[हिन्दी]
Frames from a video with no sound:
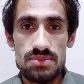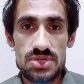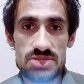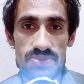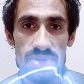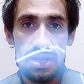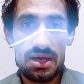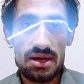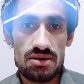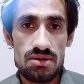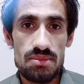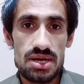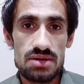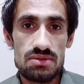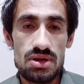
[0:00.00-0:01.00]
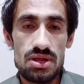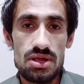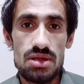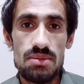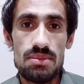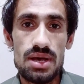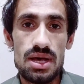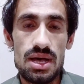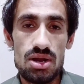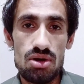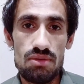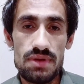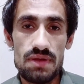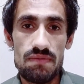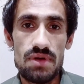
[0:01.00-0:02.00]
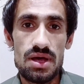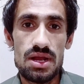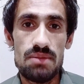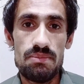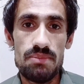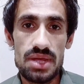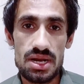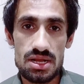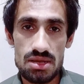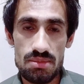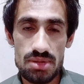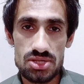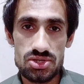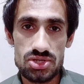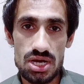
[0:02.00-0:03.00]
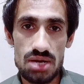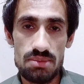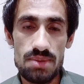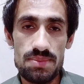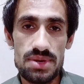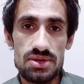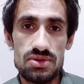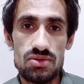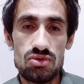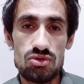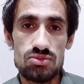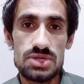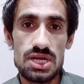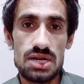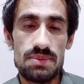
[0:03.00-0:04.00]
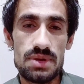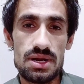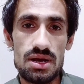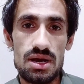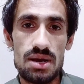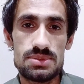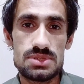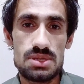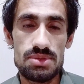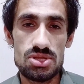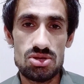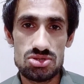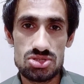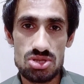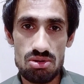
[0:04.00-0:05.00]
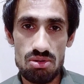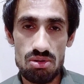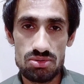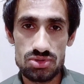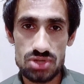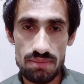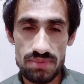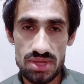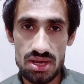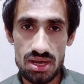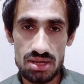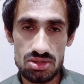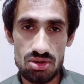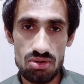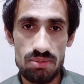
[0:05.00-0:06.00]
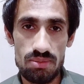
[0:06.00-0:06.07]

बिसमीम हेलो एवरीवन मेरा नाम अतिशाम शाम अपने यूट्यूब चैनल पर आप सभी दोस्तों को शामदी कहता